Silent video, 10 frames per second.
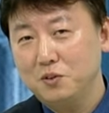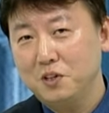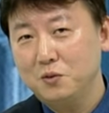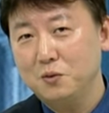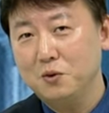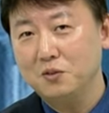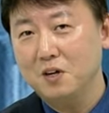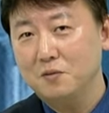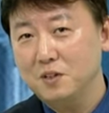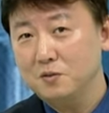대통령 그
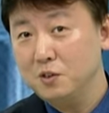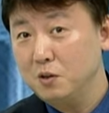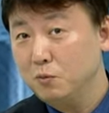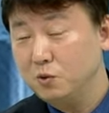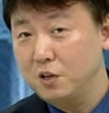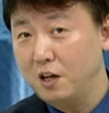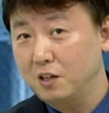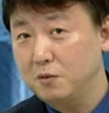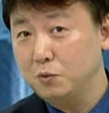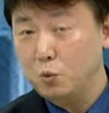핵잠수함 그 얘기
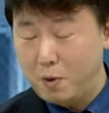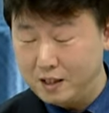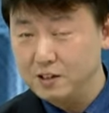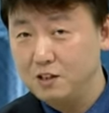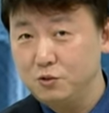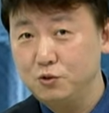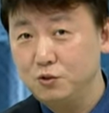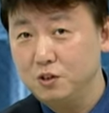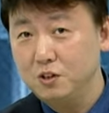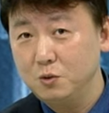때문에 또
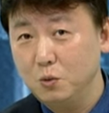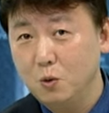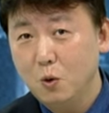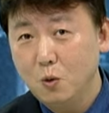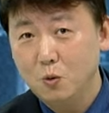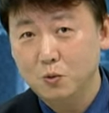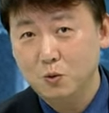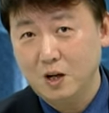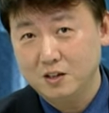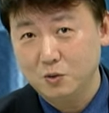방산주들이 또 오늘
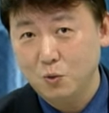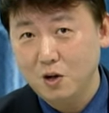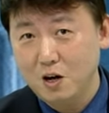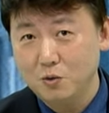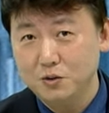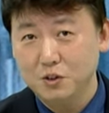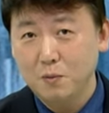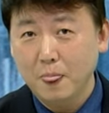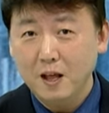또 같이 올라가고 있죠.